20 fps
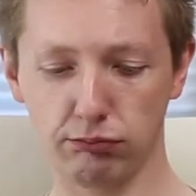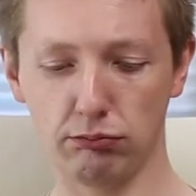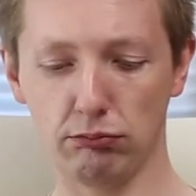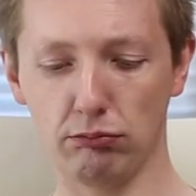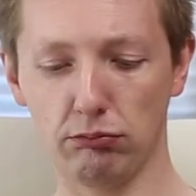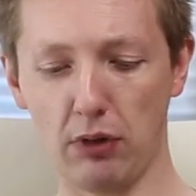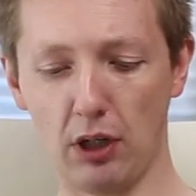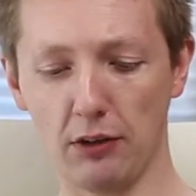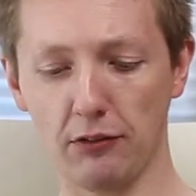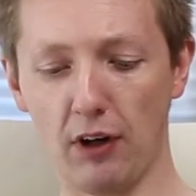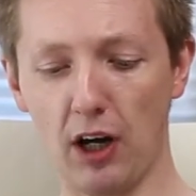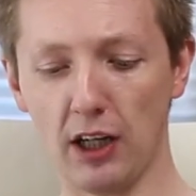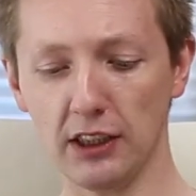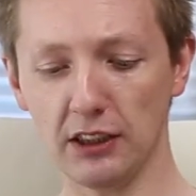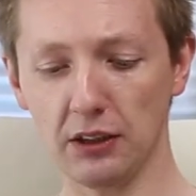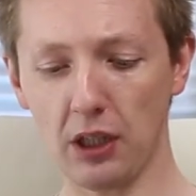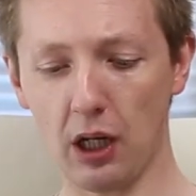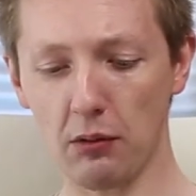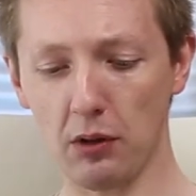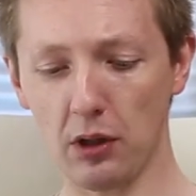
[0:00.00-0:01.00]
Mein
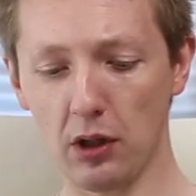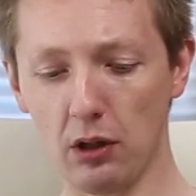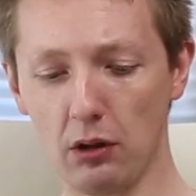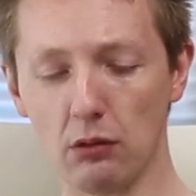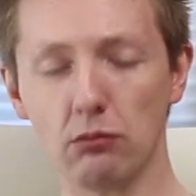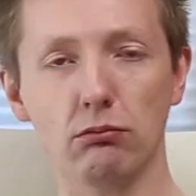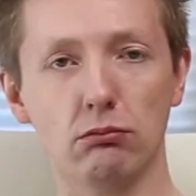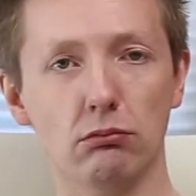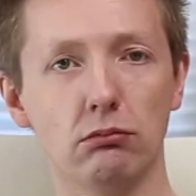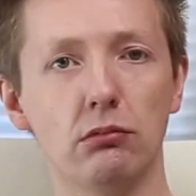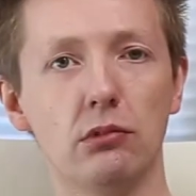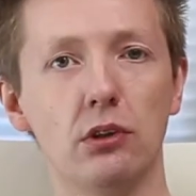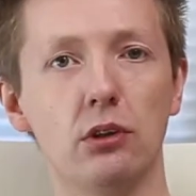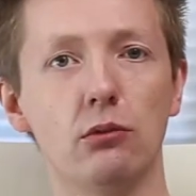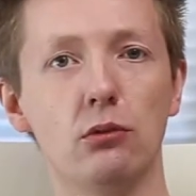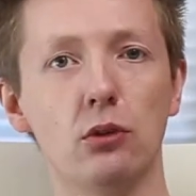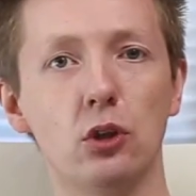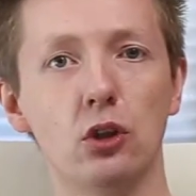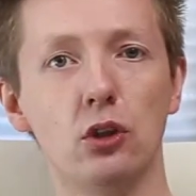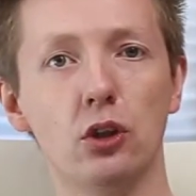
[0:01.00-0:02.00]
Fazit aber,
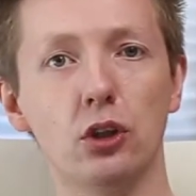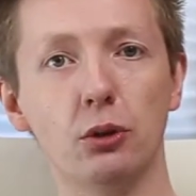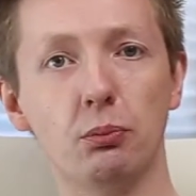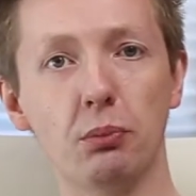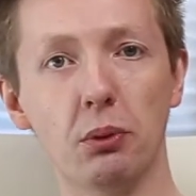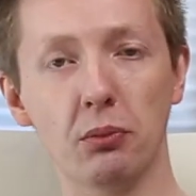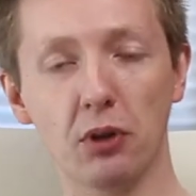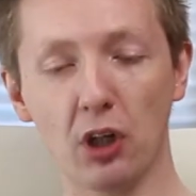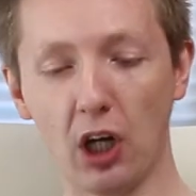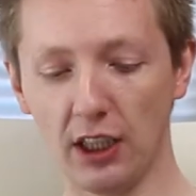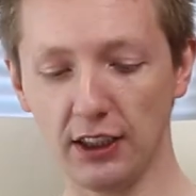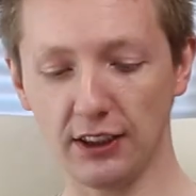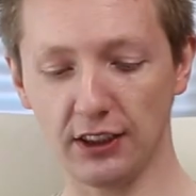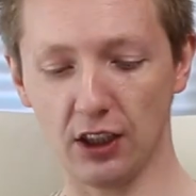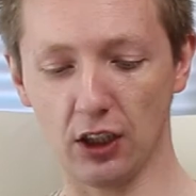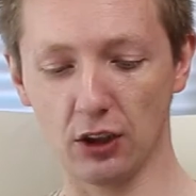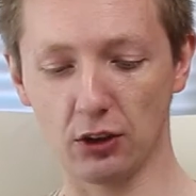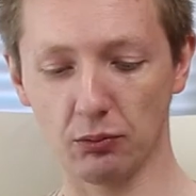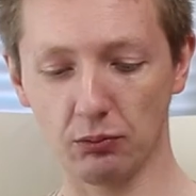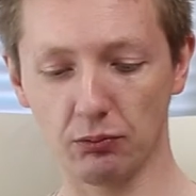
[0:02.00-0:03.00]
ich bin
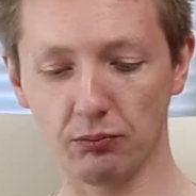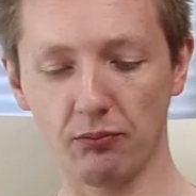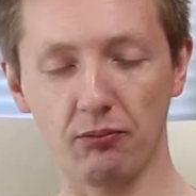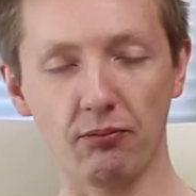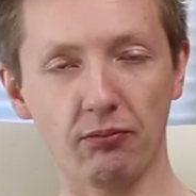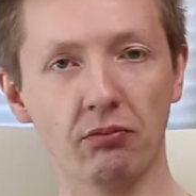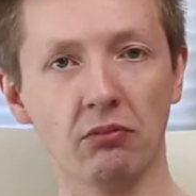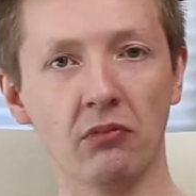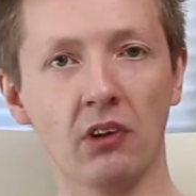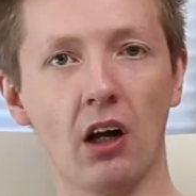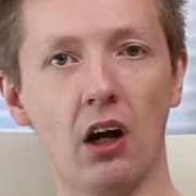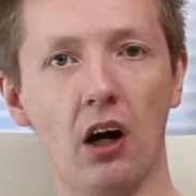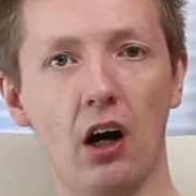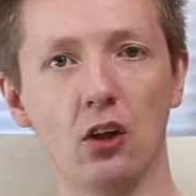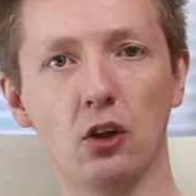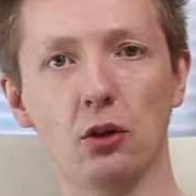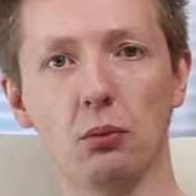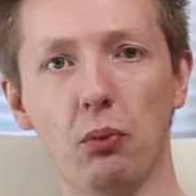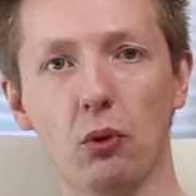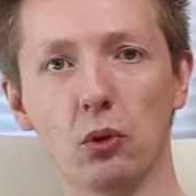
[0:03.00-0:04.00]
begeistert.
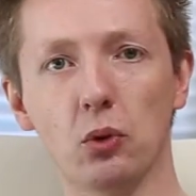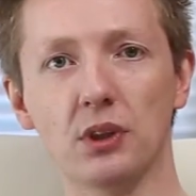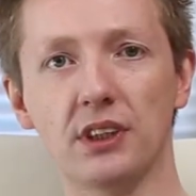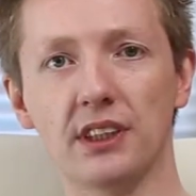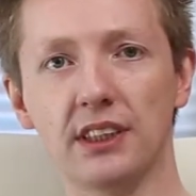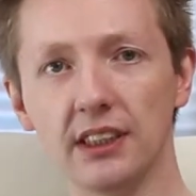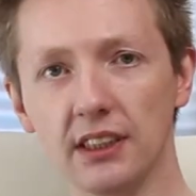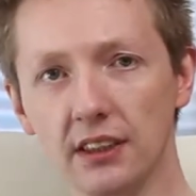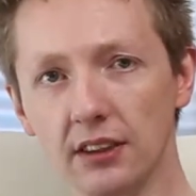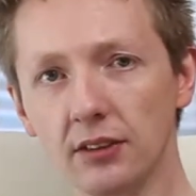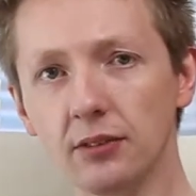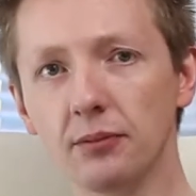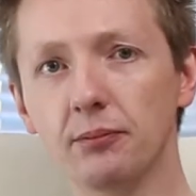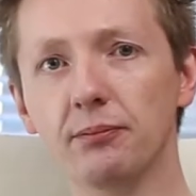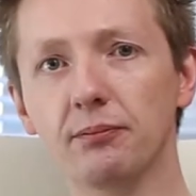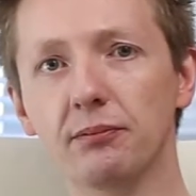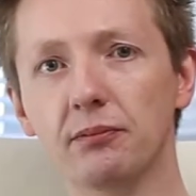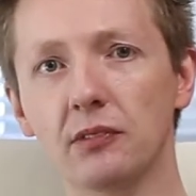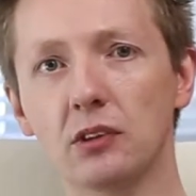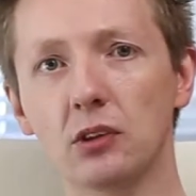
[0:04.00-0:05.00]
Also produzieren
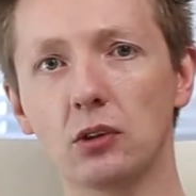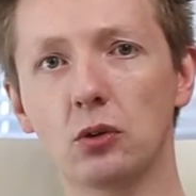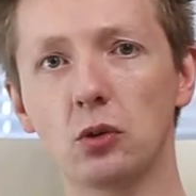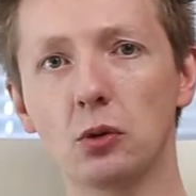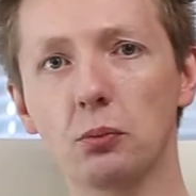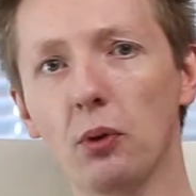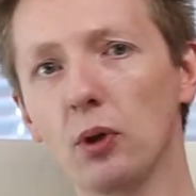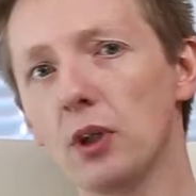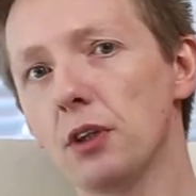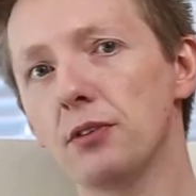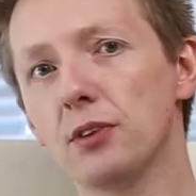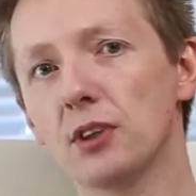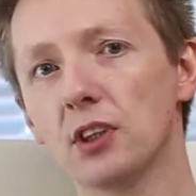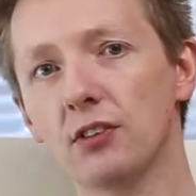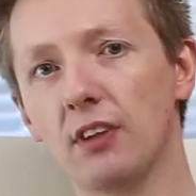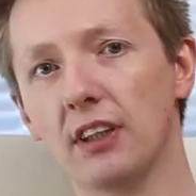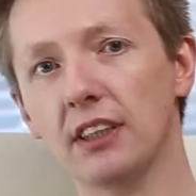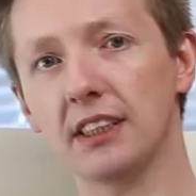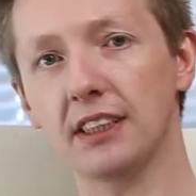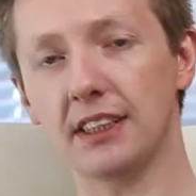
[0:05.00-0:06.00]
tut
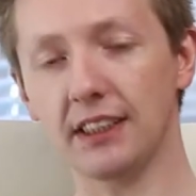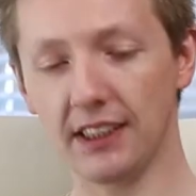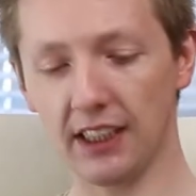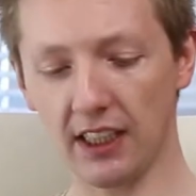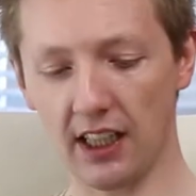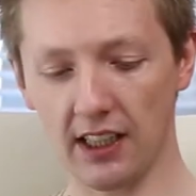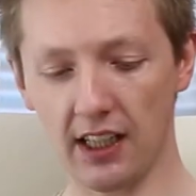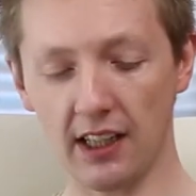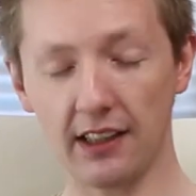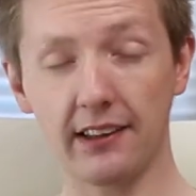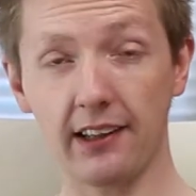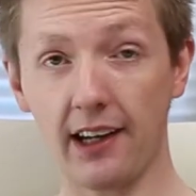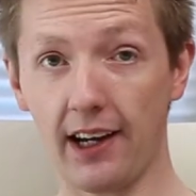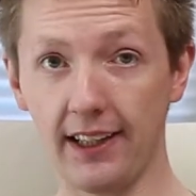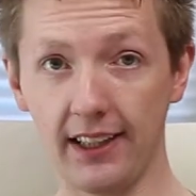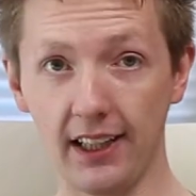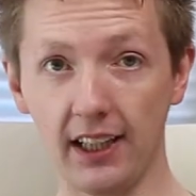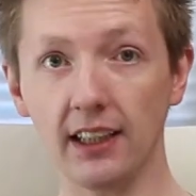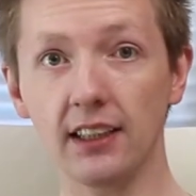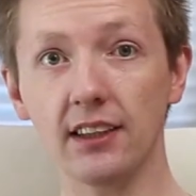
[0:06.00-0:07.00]
Brille24 die Dinger ja in
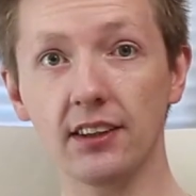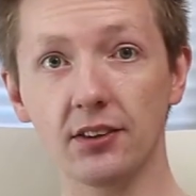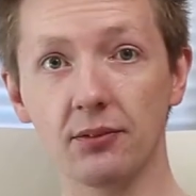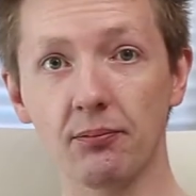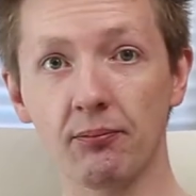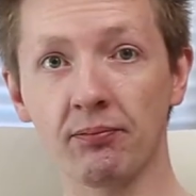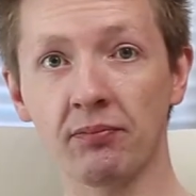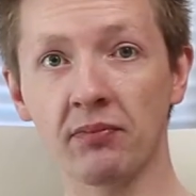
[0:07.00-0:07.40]
Thailand.